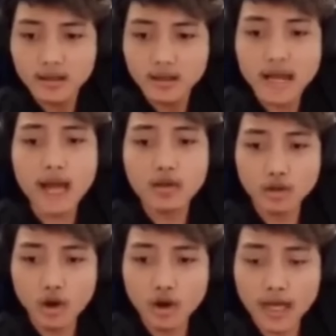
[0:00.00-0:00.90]
laku
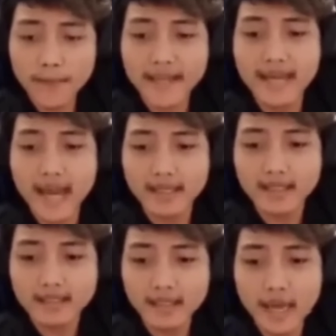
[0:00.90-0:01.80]
orang Medan
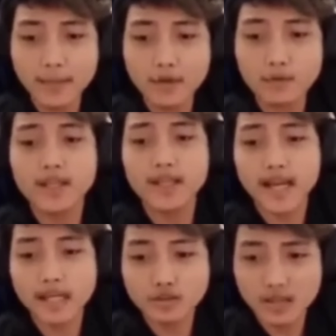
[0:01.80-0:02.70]
kenapa rupanya
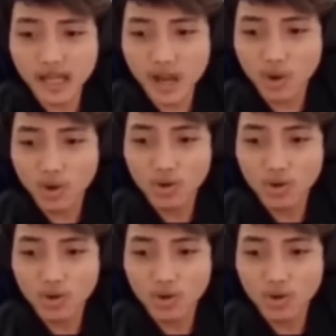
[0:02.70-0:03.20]
gak suka kau